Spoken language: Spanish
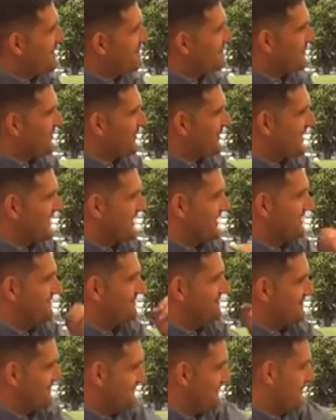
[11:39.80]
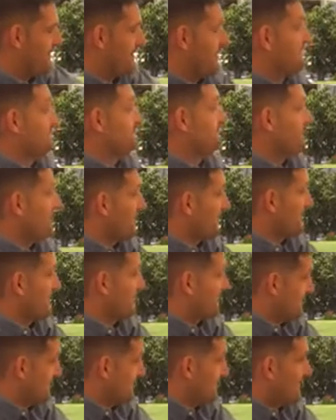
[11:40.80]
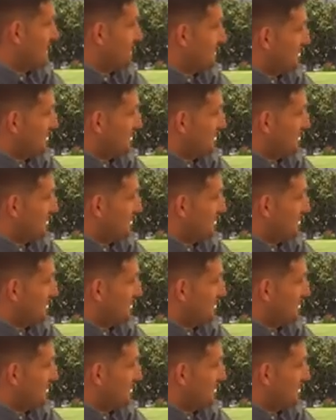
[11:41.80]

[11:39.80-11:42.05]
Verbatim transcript: porque, ¿sabes? Pero es